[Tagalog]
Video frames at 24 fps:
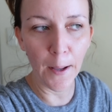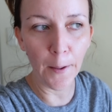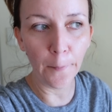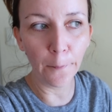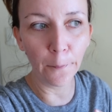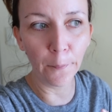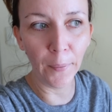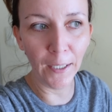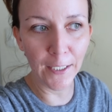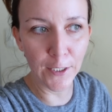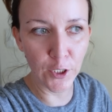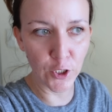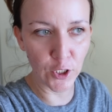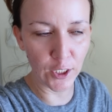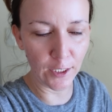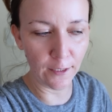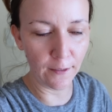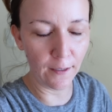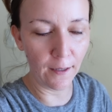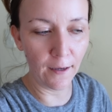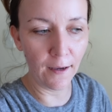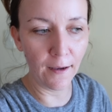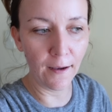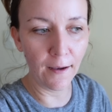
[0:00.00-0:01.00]
Budget
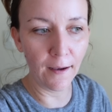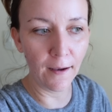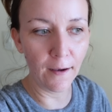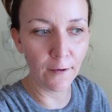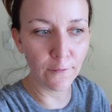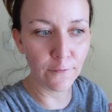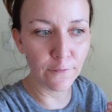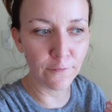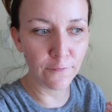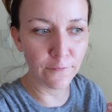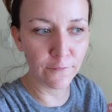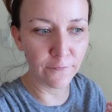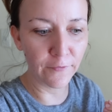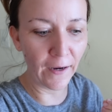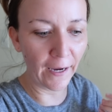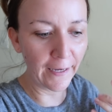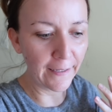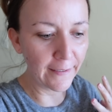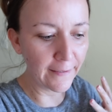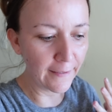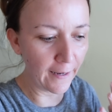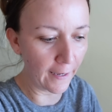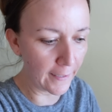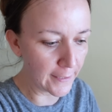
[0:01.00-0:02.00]

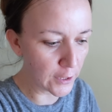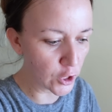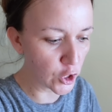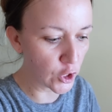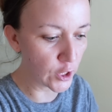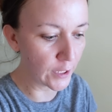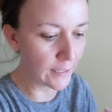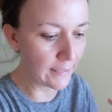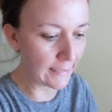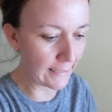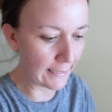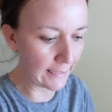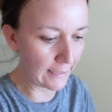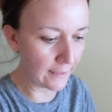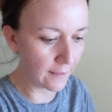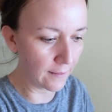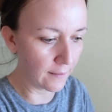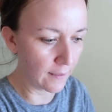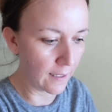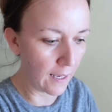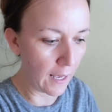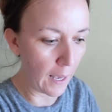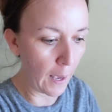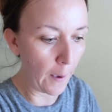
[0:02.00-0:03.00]
financially,